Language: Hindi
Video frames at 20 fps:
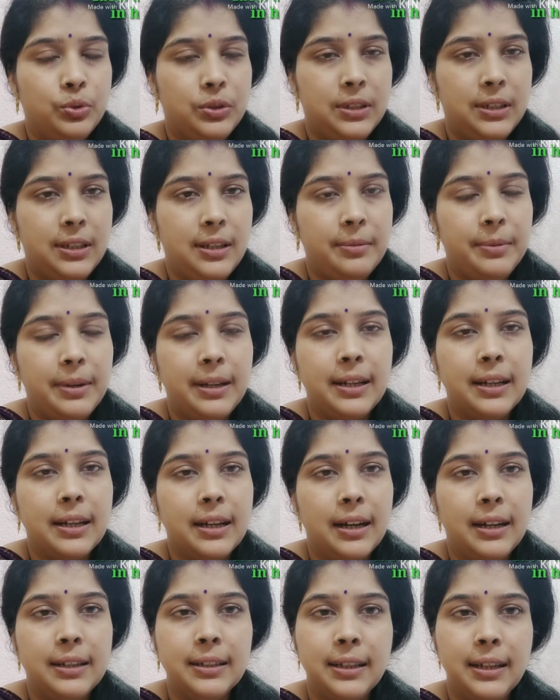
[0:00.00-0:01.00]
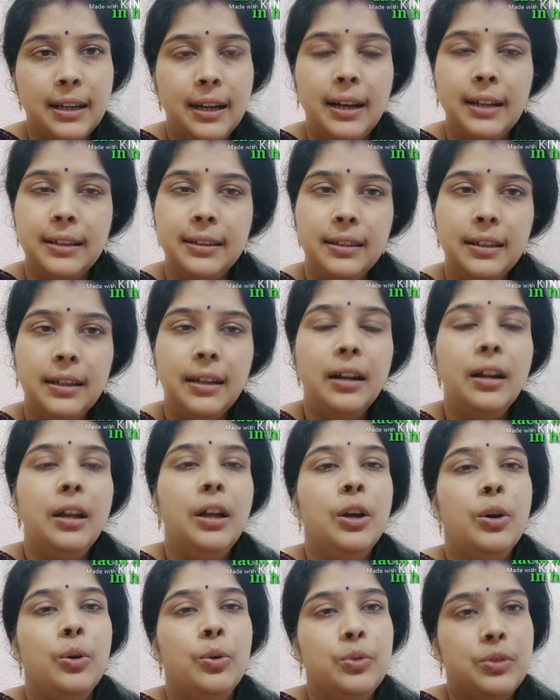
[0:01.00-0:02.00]
होती है हमारे कान के
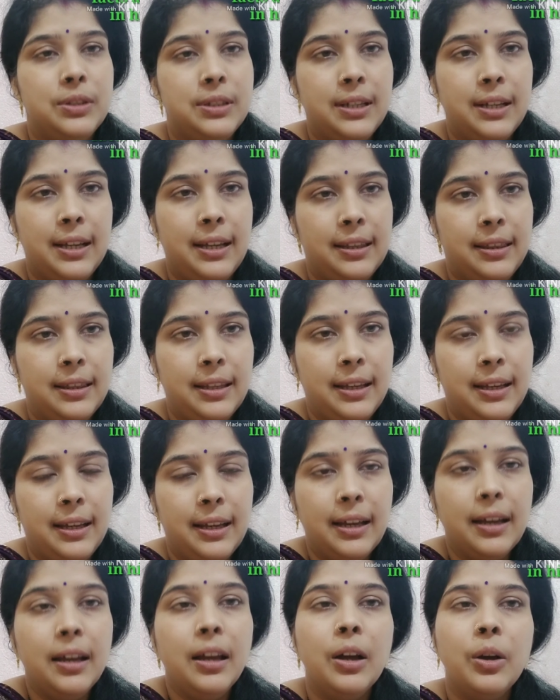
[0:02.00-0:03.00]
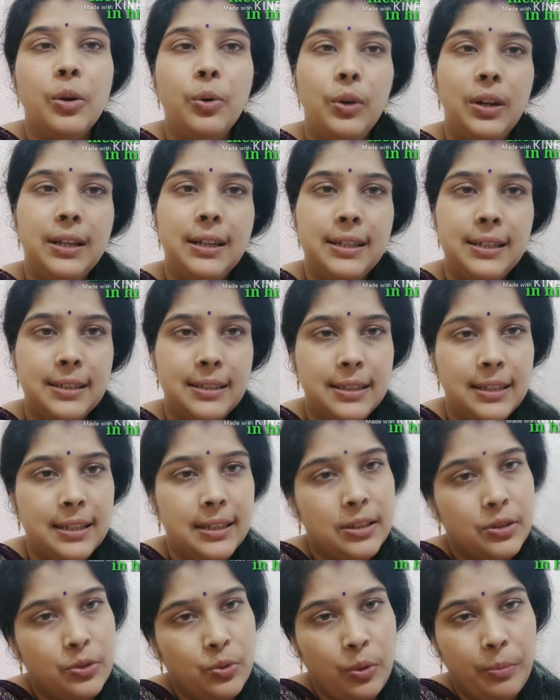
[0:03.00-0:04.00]
अंदर उसे कहते हैं कोले
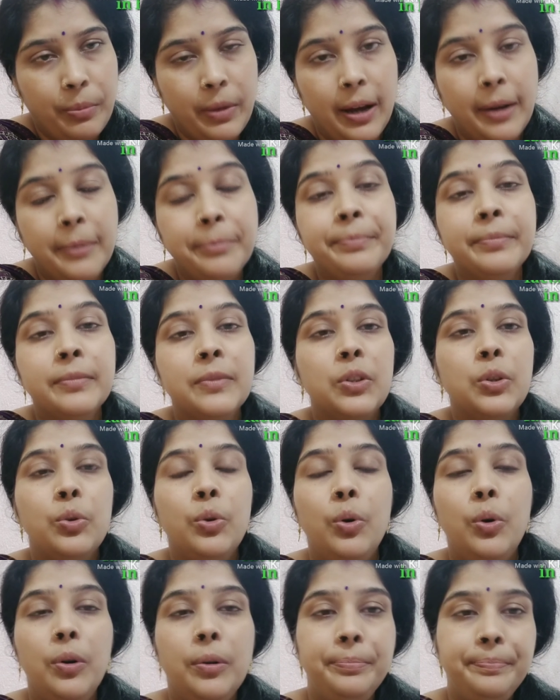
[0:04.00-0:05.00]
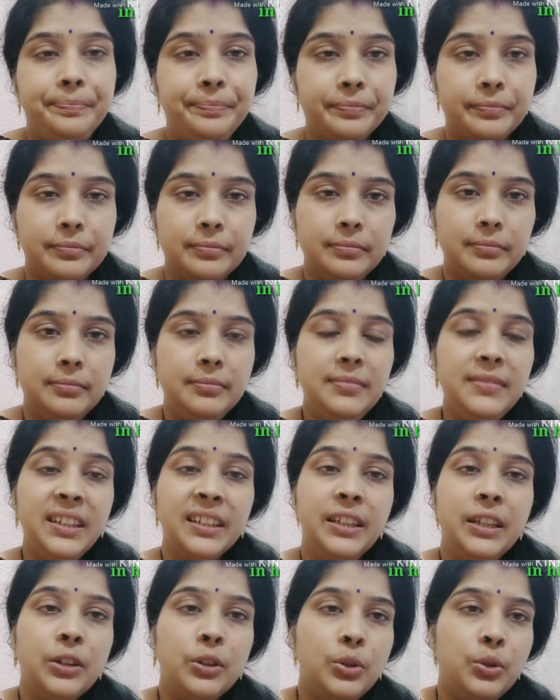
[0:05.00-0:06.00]
स्टेस्टोमा तो
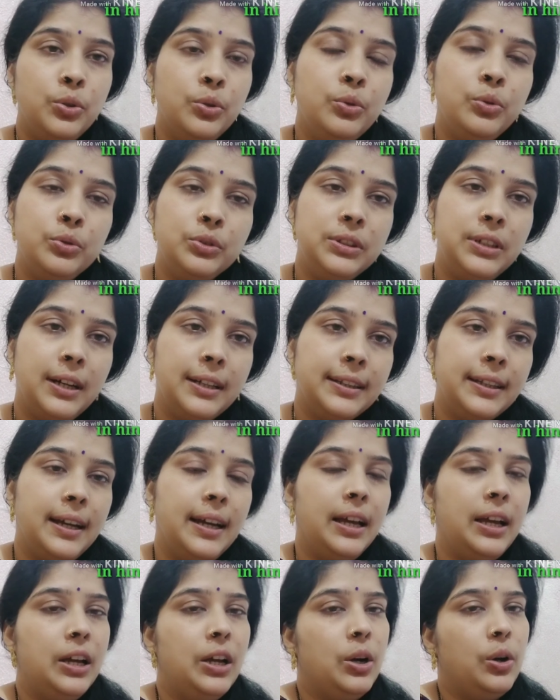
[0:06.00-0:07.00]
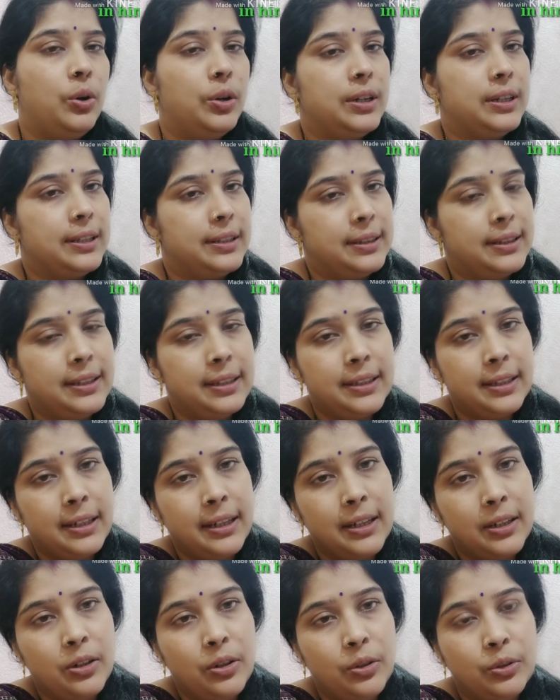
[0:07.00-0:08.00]
ये क्यों हो जाता है और कितने
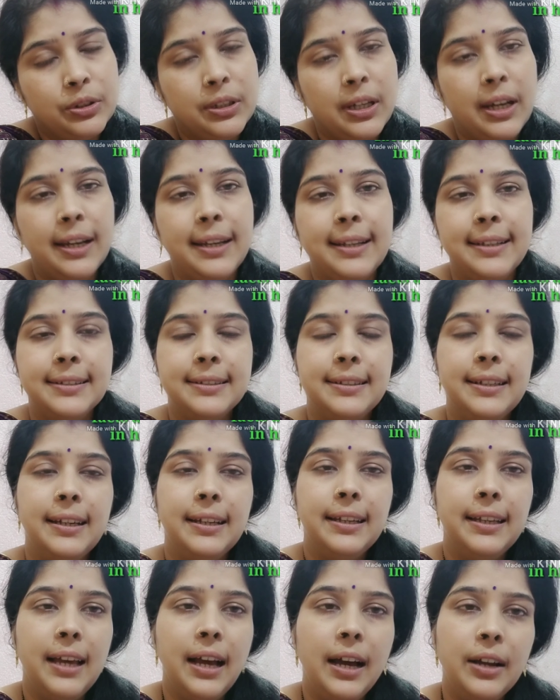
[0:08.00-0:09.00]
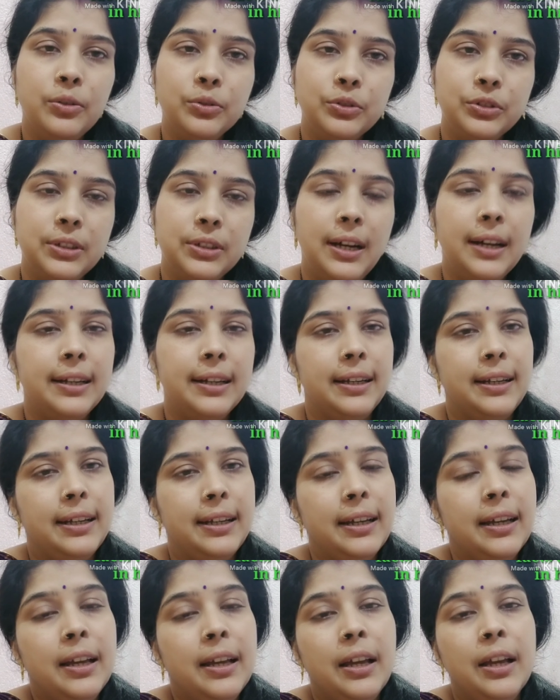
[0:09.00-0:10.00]
तरह का होता है इससे क्या नुकसान है
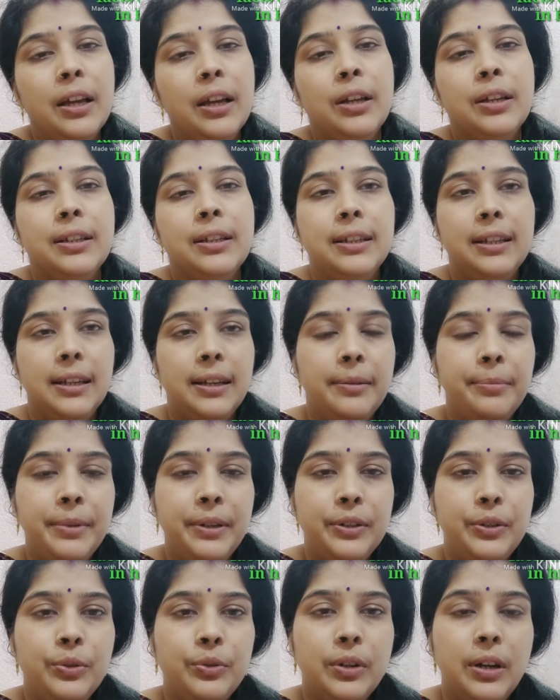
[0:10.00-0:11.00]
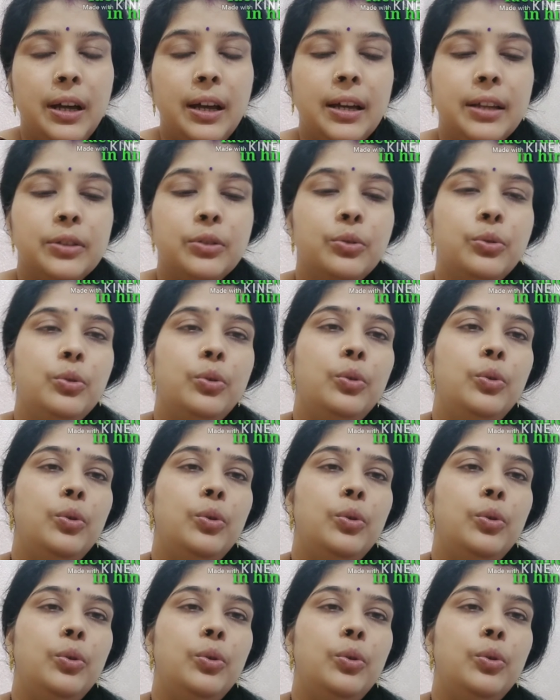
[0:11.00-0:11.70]
ये वीडियो है तो